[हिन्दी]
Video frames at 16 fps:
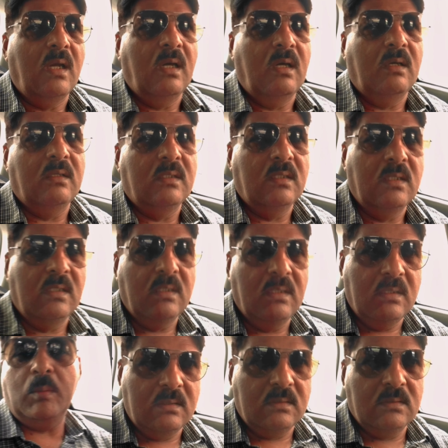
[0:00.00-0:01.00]
और
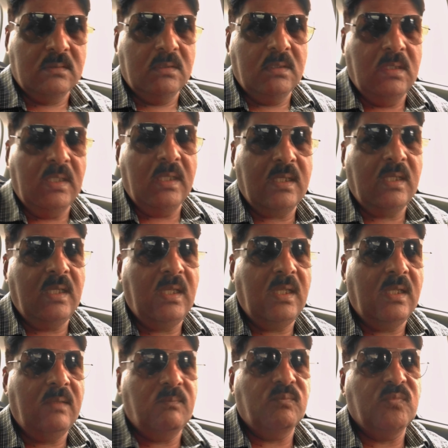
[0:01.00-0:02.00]
गिर रहे
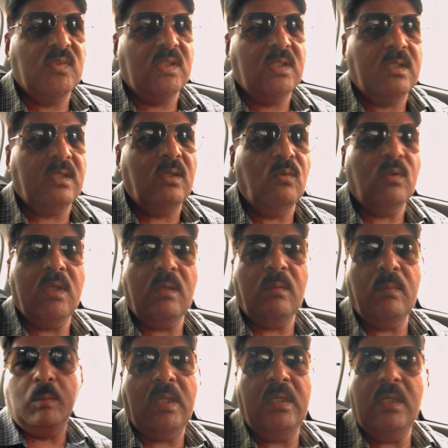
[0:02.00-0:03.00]
हैं क्योंकि
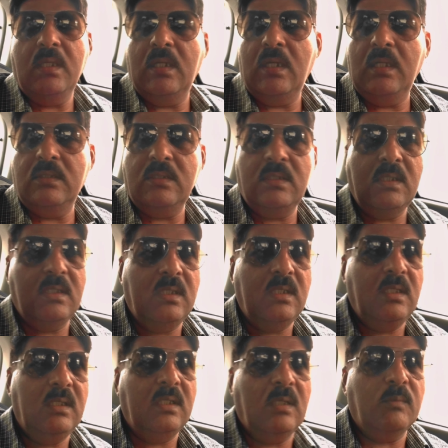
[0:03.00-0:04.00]
हमारी कराची
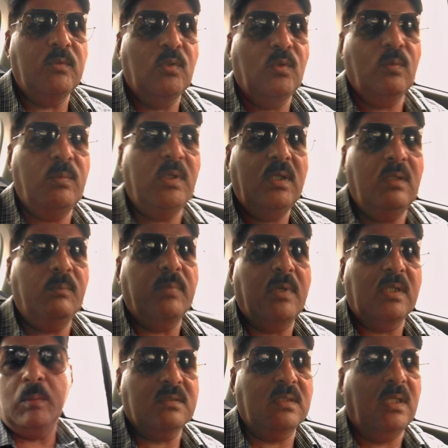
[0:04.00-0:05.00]
की या जो भी
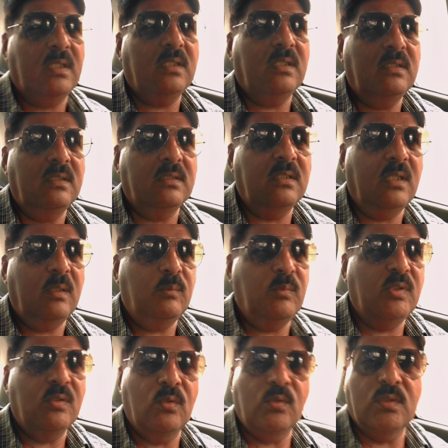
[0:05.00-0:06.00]
पाकिस्तान की जितने
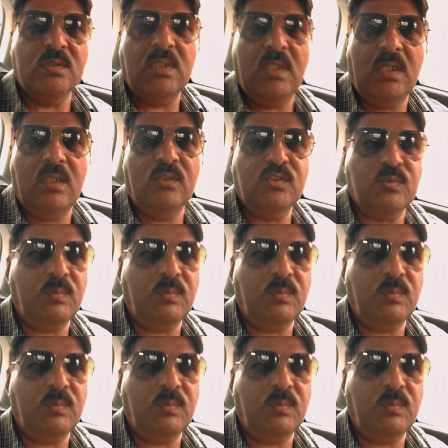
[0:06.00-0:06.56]
भी रोड हैं